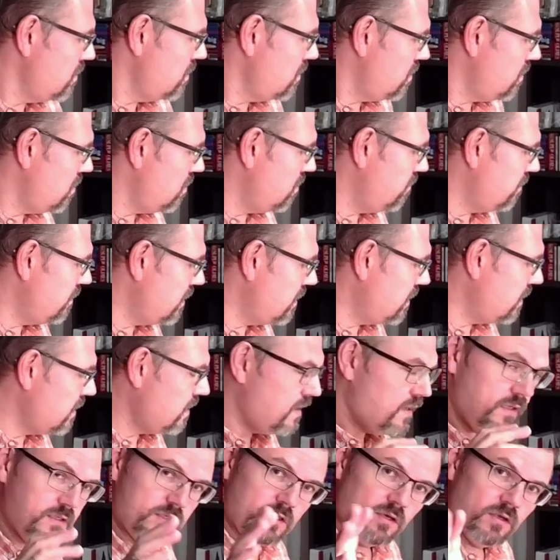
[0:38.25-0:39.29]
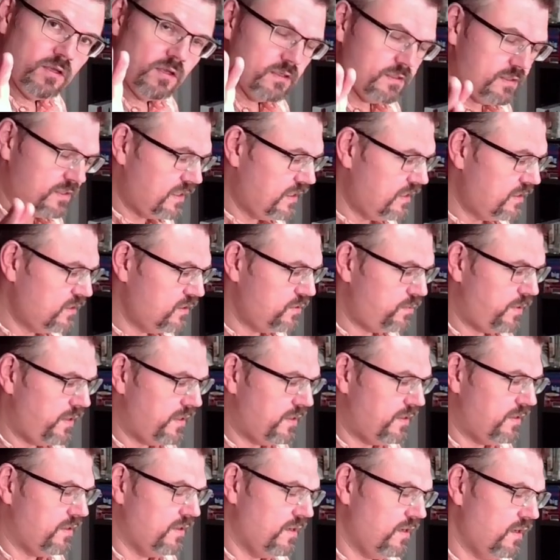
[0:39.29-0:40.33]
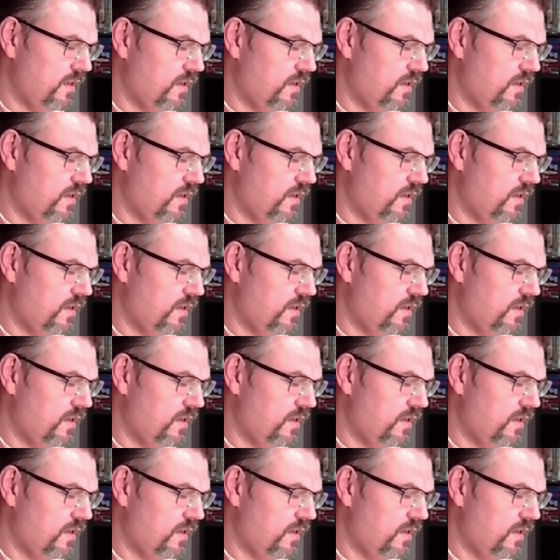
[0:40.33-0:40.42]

Aber es hat einen Sinn später. Ja?